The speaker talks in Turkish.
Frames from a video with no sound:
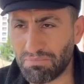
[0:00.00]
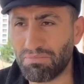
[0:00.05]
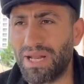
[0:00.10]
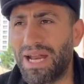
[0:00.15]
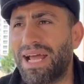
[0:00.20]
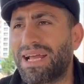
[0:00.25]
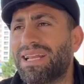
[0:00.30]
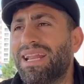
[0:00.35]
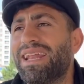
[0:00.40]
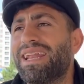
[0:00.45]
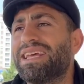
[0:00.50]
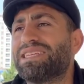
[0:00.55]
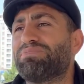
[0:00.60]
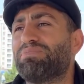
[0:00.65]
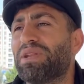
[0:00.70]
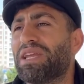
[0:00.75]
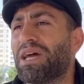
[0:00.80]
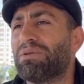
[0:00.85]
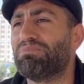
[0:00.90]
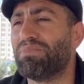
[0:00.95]
Bırak lan
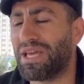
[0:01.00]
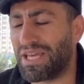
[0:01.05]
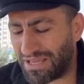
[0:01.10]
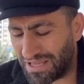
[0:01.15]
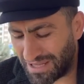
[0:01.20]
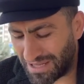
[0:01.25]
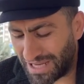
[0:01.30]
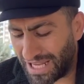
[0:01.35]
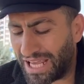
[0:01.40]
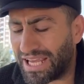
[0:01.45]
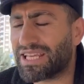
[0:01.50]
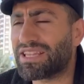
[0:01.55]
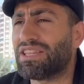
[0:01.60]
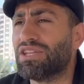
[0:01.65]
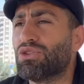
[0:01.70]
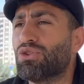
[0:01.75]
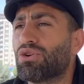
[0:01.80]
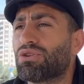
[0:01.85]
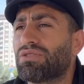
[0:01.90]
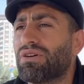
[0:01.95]
espri yapmayı. Niye
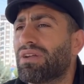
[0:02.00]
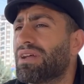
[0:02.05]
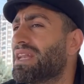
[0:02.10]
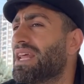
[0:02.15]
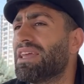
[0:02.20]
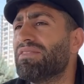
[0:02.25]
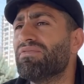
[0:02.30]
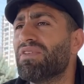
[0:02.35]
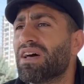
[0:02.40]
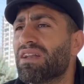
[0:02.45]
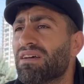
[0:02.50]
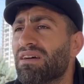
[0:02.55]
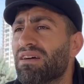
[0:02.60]
gittin doktora neyin var?